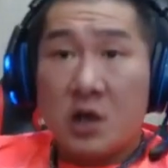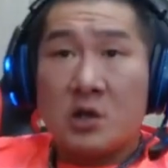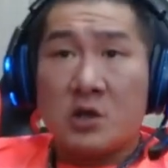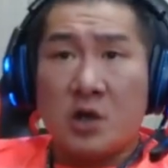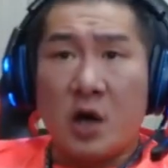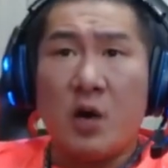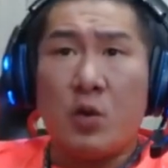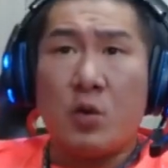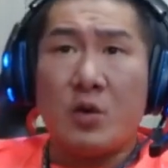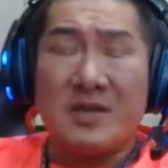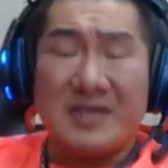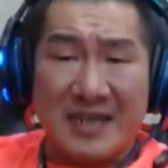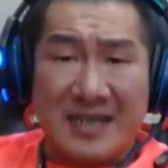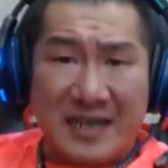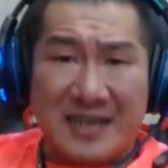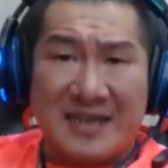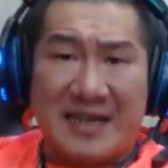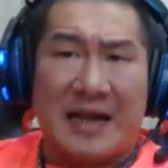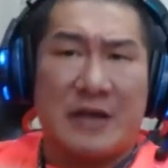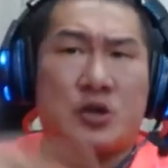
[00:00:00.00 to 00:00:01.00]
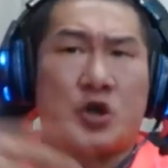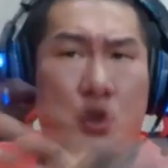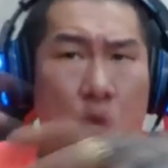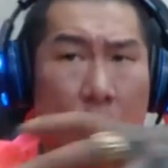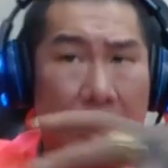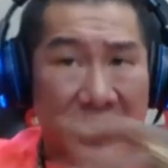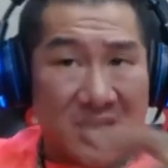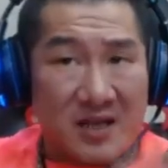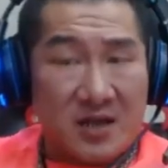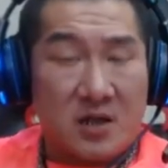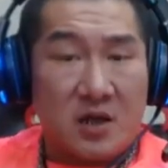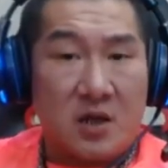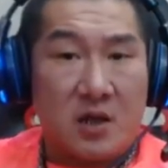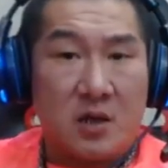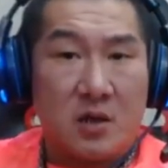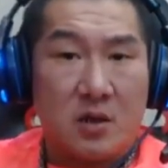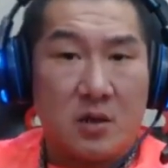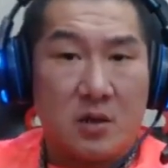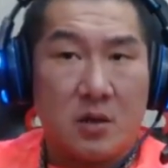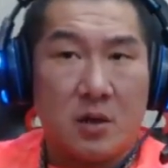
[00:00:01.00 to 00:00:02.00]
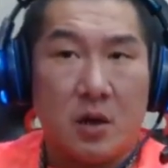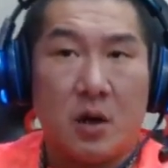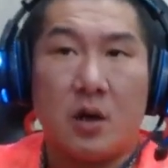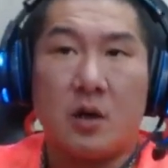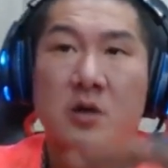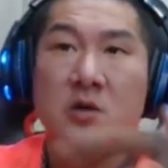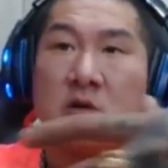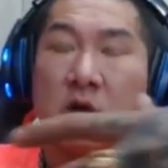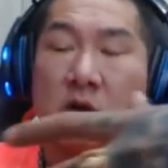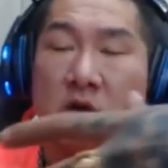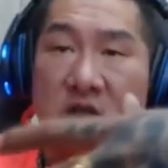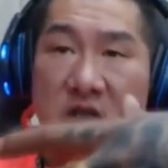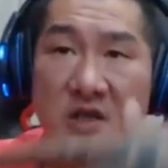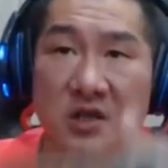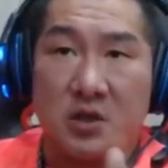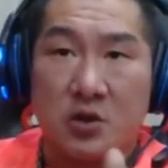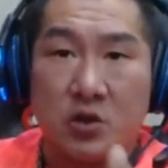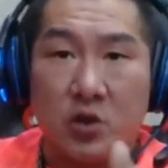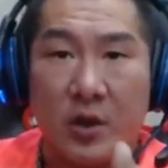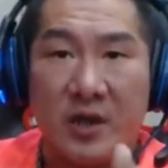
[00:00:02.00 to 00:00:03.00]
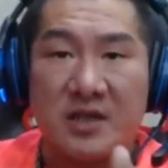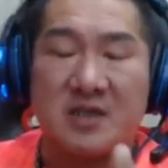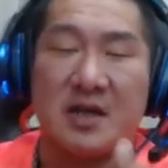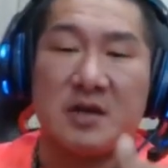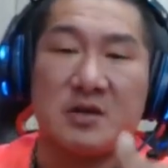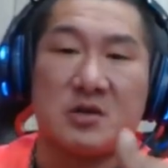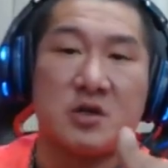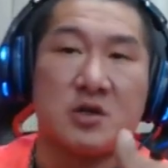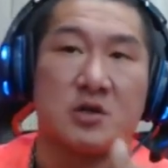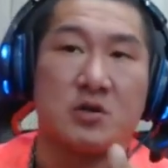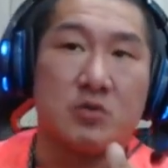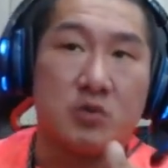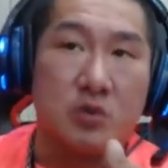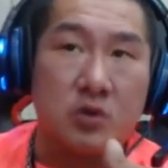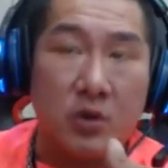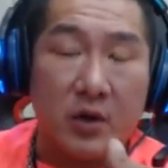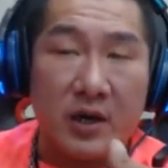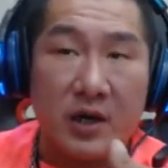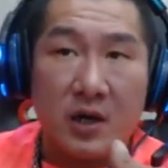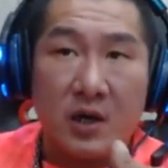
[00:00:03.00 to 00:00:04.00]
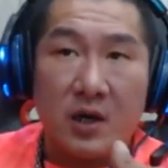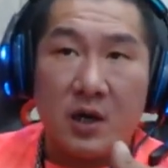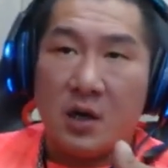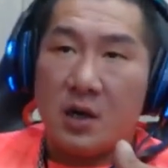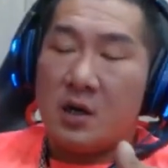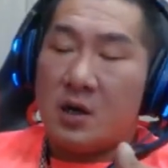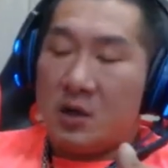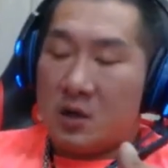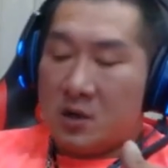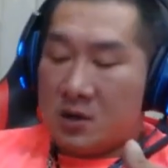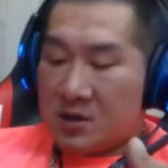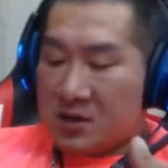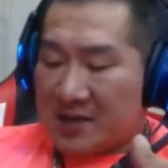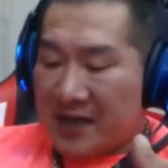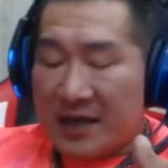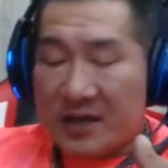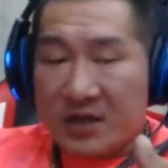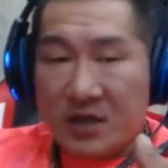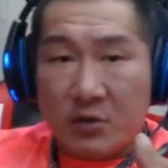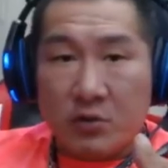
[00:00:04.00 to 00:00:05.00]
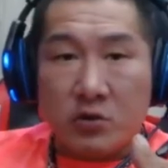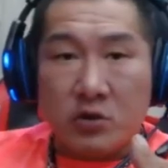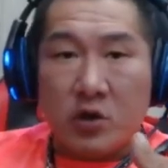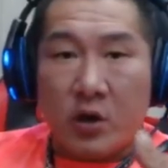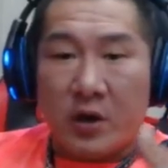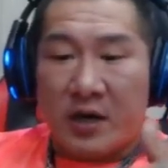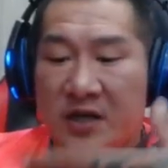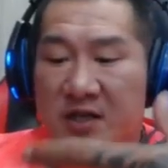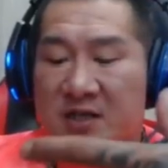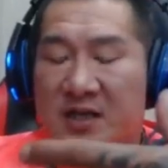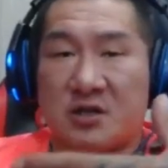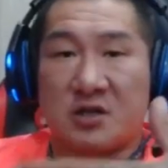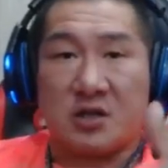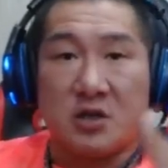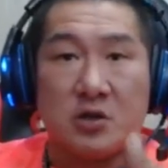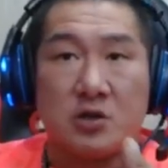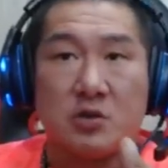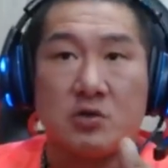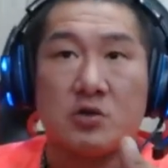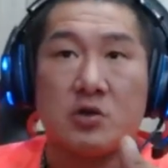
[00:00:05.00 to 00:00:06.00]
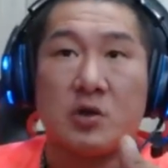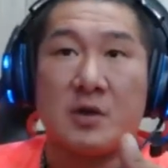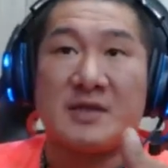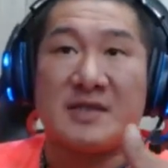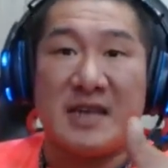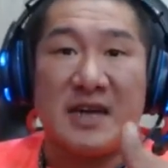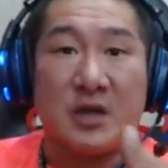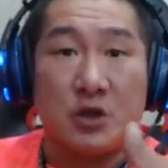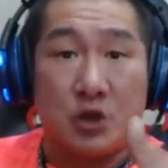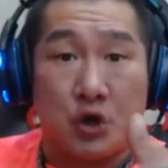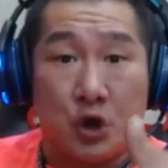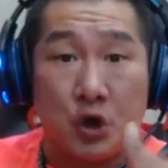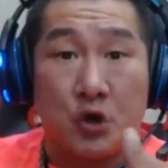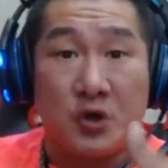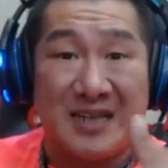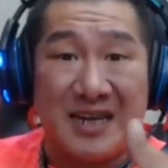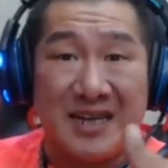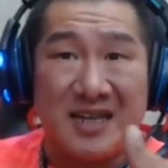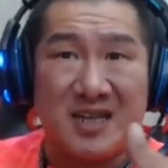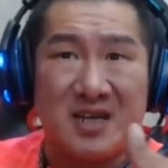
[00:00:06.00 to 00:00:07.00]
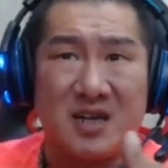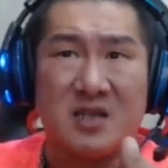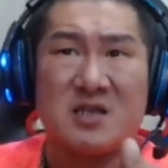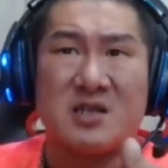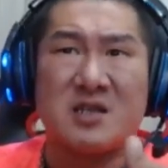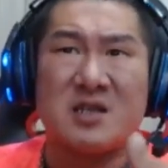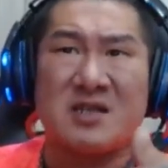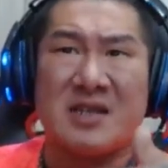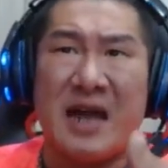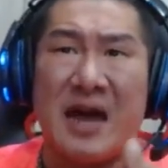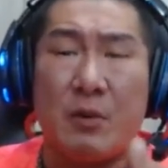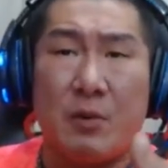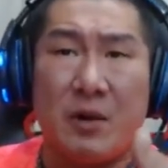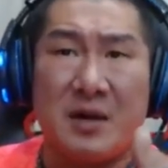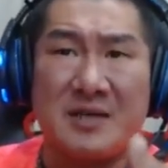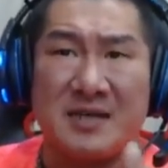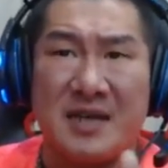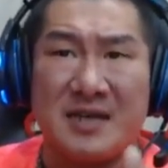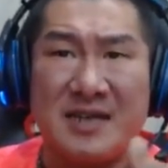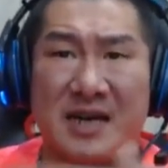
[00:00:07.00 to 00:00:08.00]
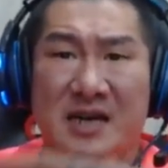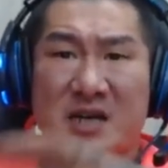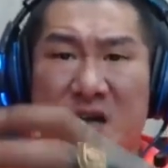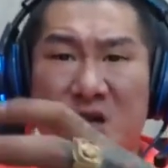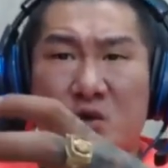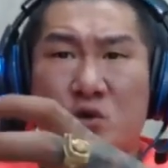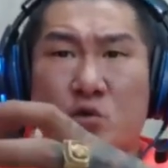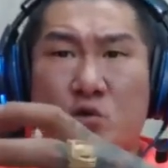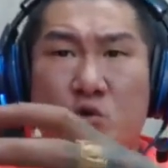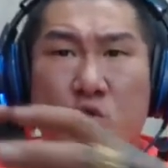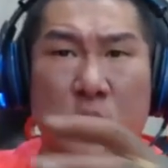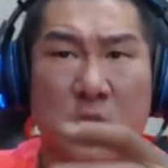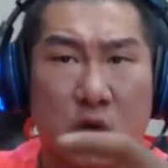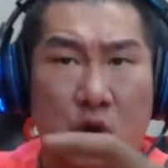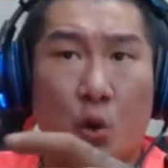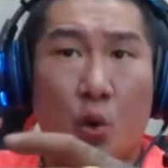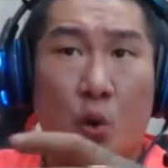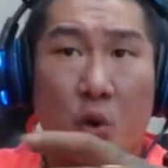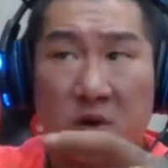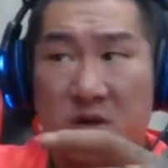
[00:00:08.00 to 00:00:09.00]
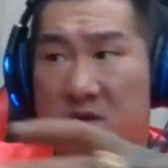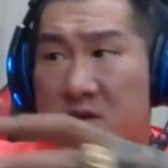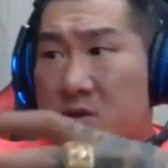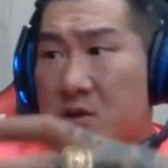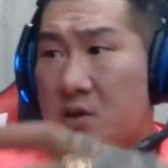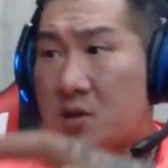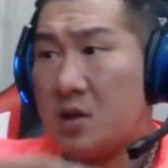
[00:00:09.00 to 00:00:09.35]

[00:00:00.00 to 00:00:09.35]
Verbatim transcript: 所以问这顶浪就多顶年？哦，从四十岁一直到四十五岁，三十五岁一直到四十五岁这个区间的人是台湾现在人数最多的，